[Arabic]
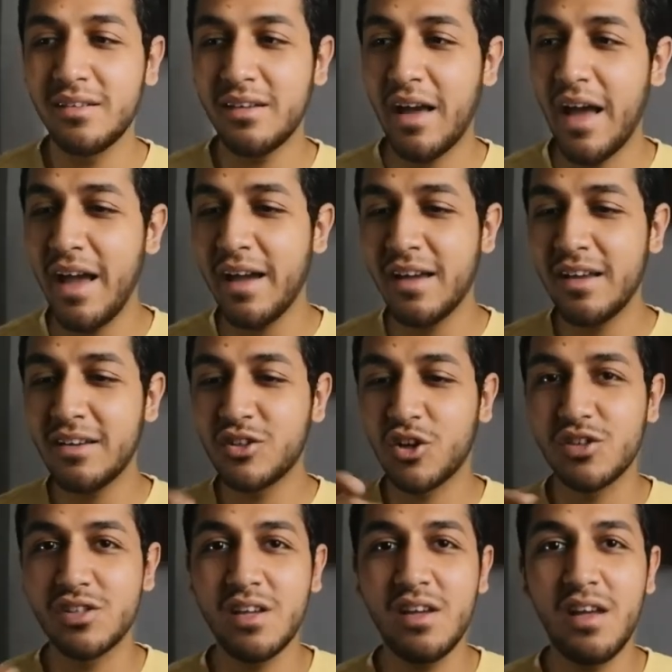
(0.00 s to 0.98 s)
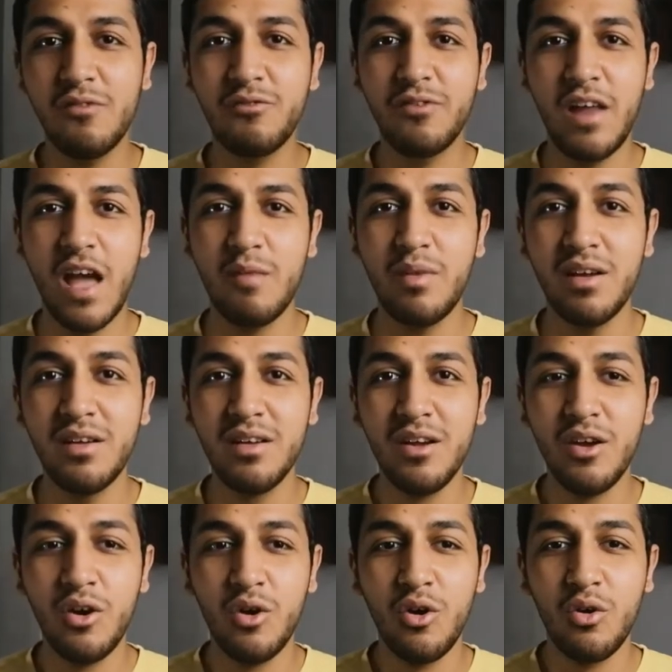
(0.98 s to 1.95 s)
حاجه شخصيه في لعبه
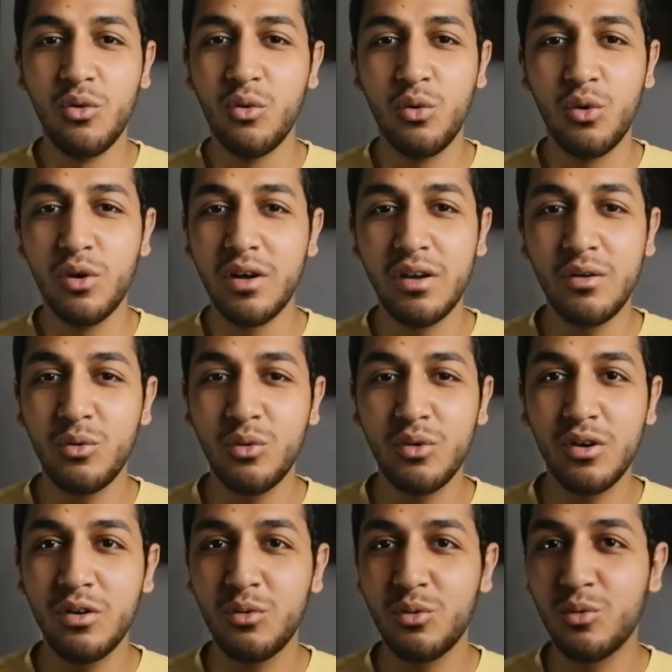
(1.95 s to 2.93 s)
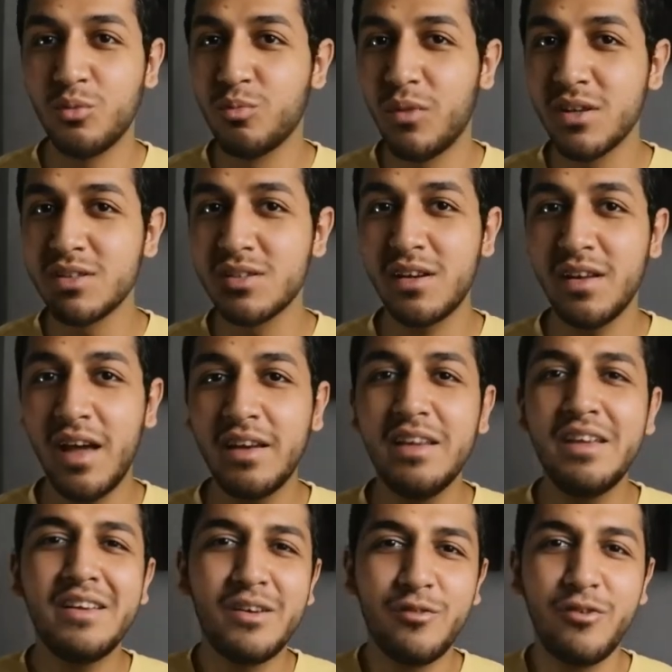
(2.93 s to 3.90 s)
ومنظر
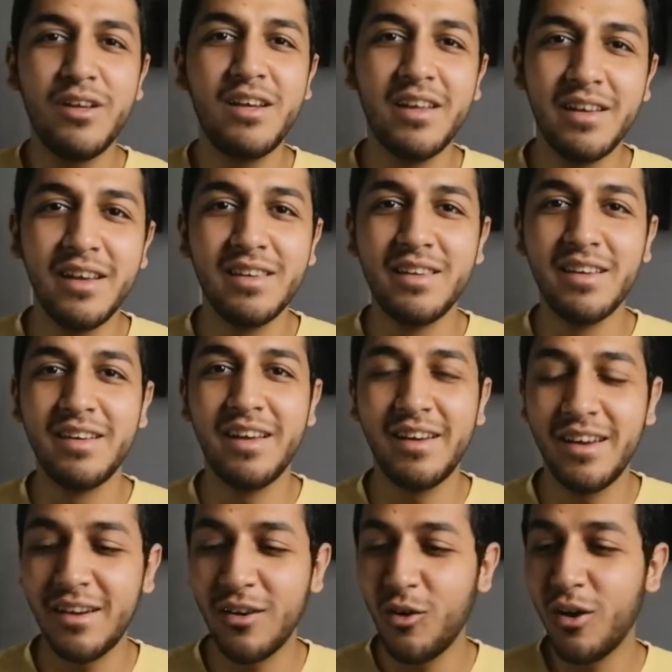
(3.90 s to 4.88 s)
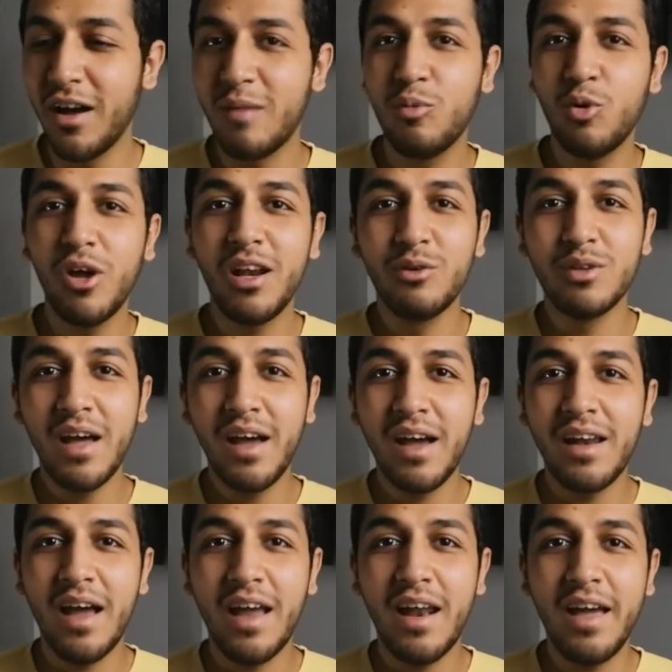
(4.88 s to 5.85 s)
يعني ريفيلنج جدا يعني اللي هو ابويا لو
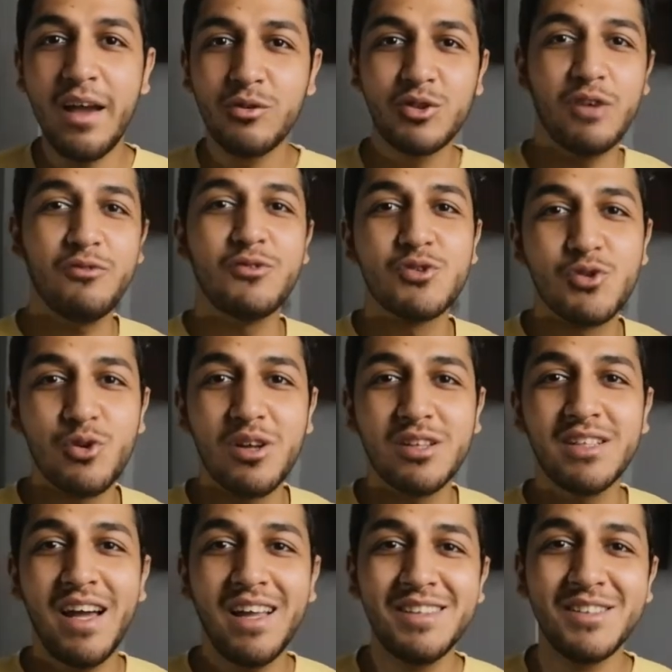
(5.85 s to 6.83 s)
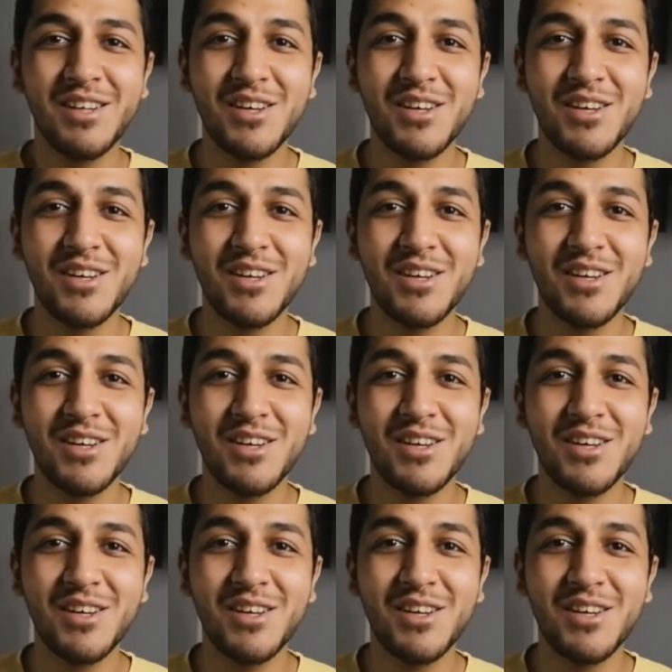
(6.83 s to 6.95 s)
دخل عليا وشاف الصوره دي عندي